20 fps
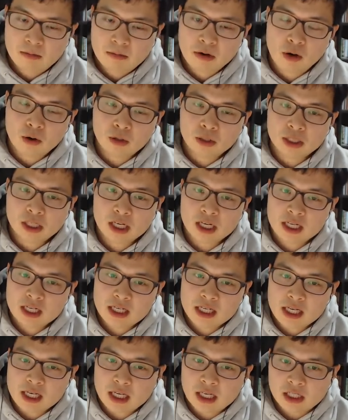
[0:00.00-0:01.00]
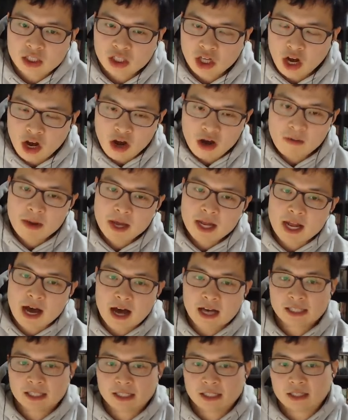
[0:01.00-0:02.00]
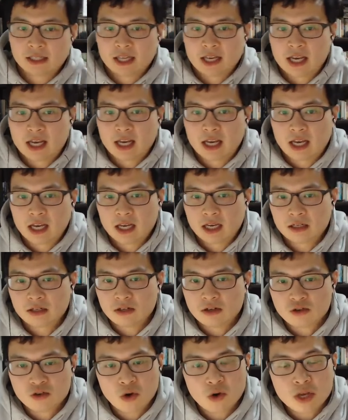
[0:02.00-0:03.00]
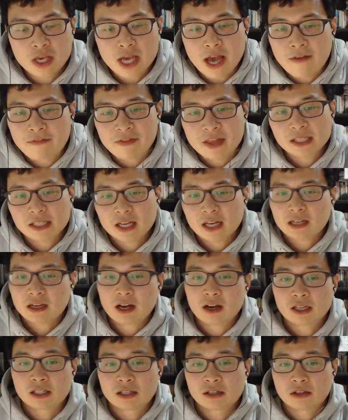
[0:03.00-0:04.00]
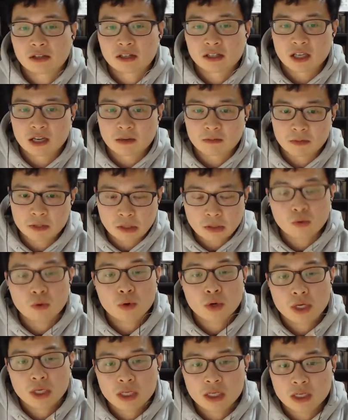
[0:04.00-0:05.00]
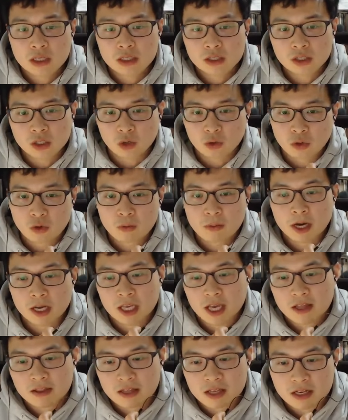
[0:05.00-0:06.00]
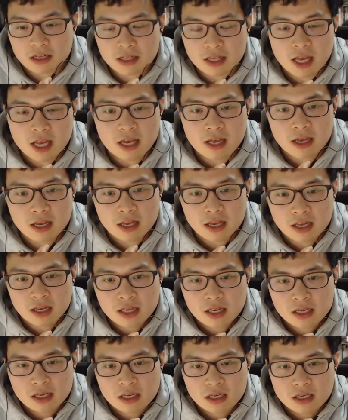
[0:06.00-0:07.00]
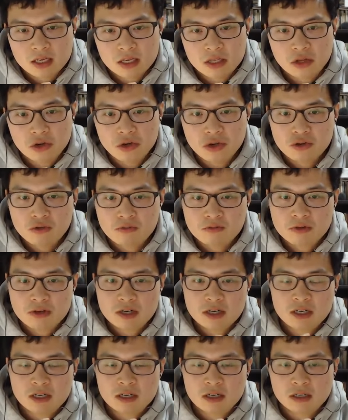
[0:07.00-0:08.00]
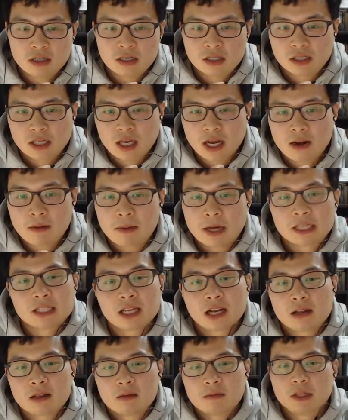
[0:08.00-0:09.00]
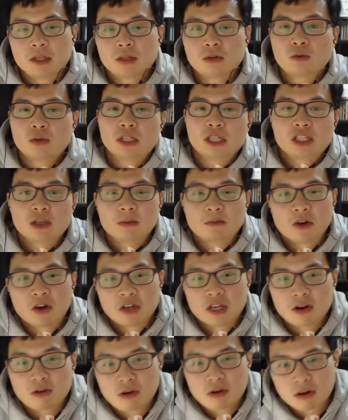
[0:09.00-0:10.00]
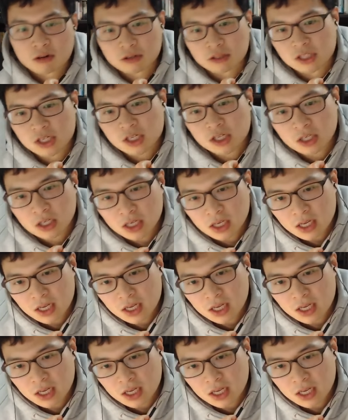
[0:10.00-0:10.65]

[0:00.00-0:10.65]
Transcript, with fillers: 블록체인이 처음에 나왔을 때 응용이 안 된 상황에서는 그냥 비트코인 정도밖에 안 되는데, 이더리움은 사람 많은 사람들이 비트코인 2.0이라고 하거든요.